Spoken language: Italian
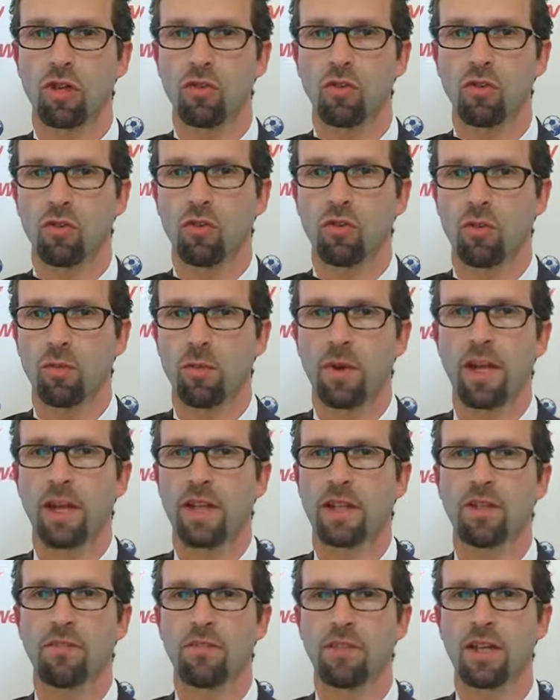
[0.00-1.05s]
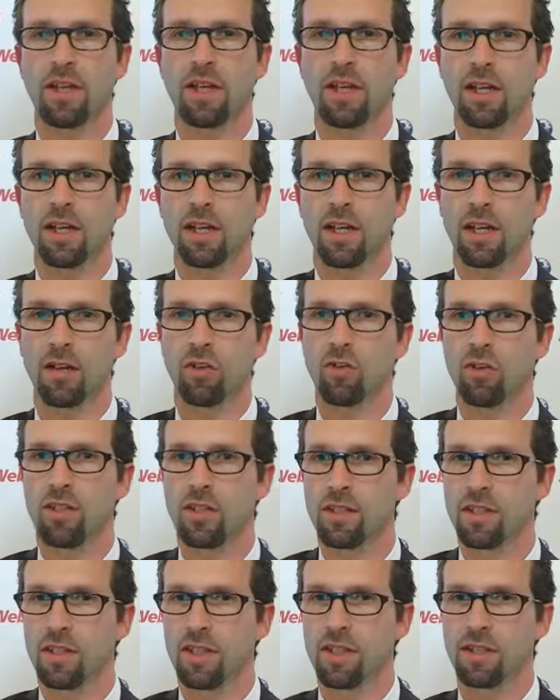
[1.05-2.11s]
la loro normale attività
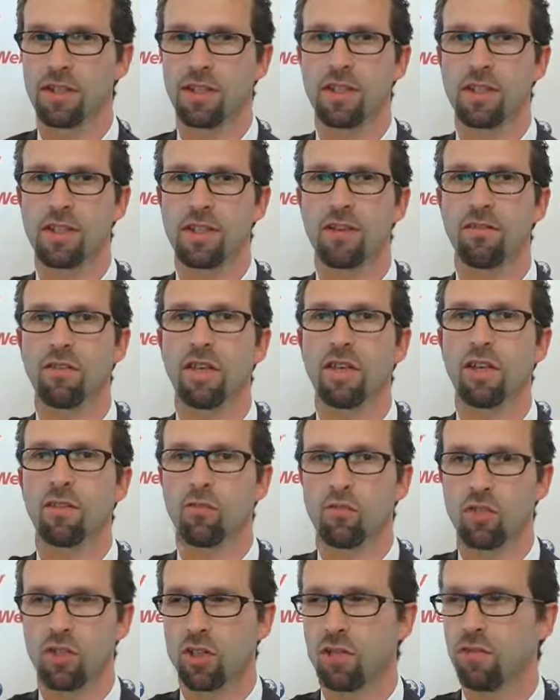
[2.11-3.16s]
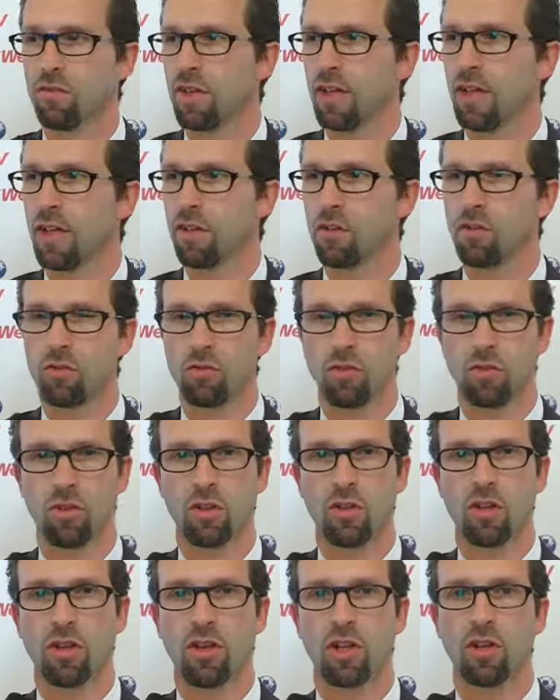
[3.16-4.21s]
agonistica senza avere un certificato
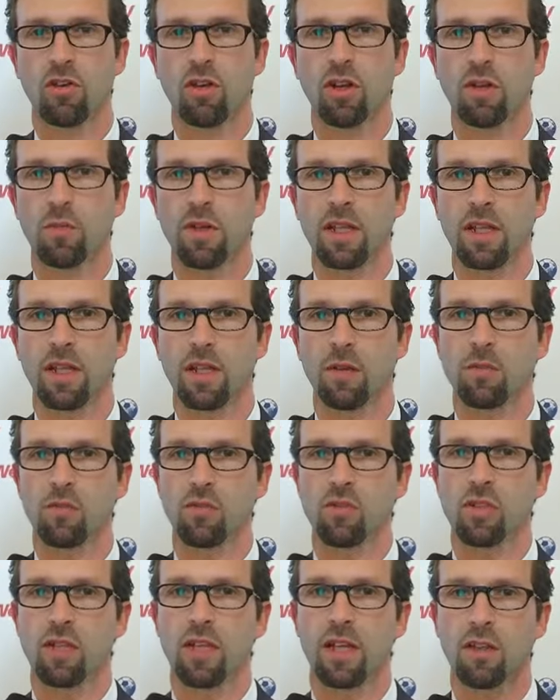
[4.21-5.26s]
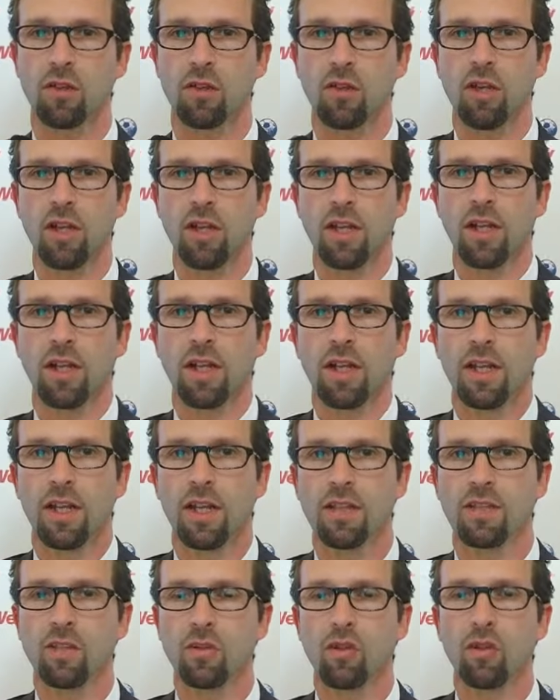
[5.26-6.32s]
regolarmente depositato.
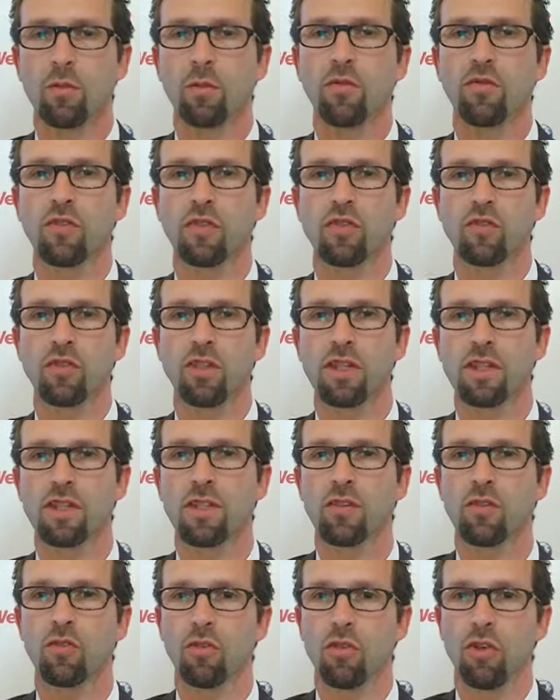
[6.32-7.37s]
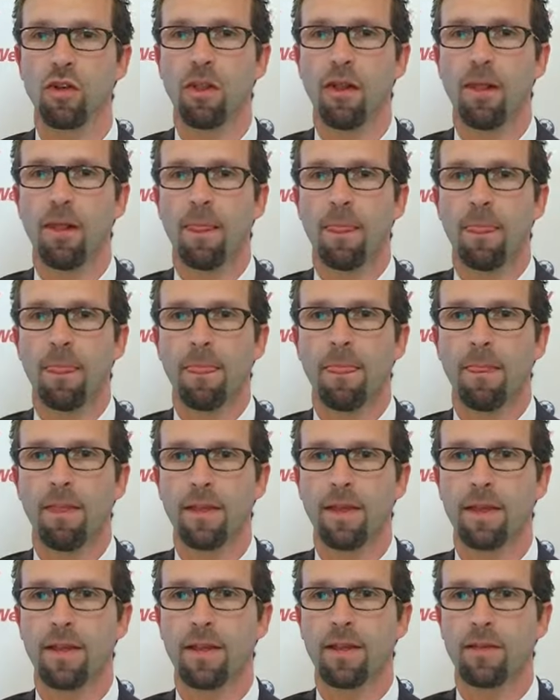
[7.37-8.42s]
Nel settore professionistico
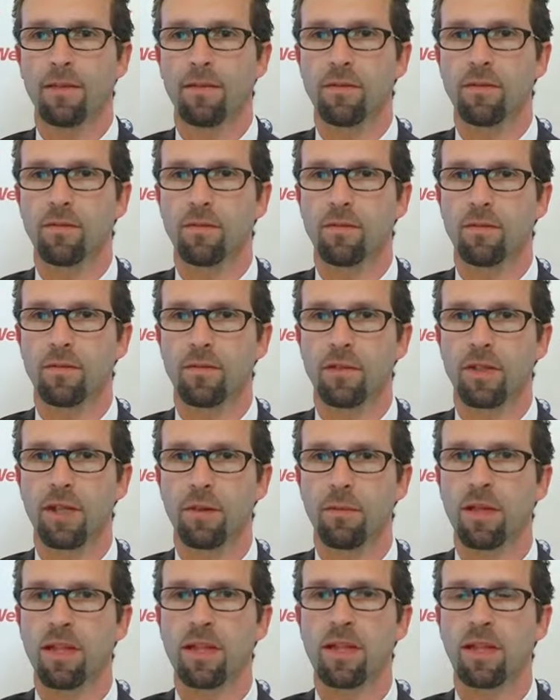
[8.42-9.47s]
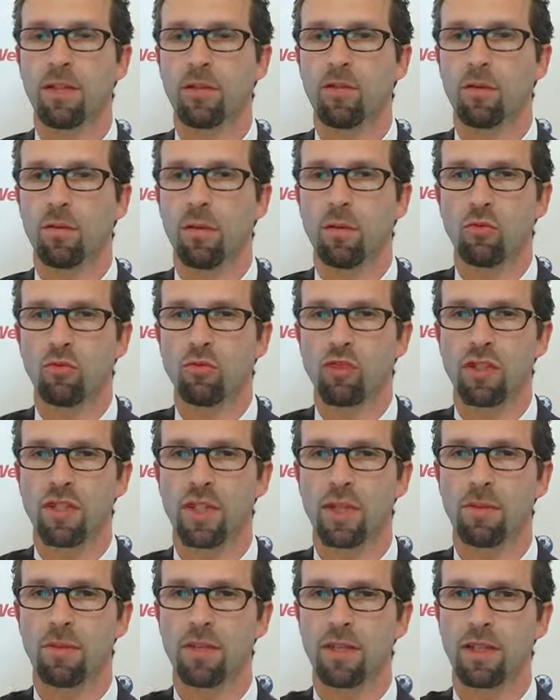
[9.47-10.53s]
eh, chiaramente noi abbiamo un
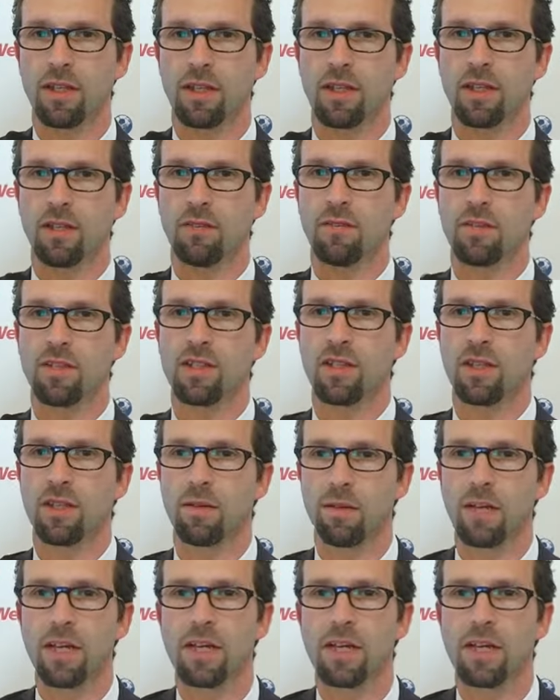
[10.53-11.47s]
sistema di, di visite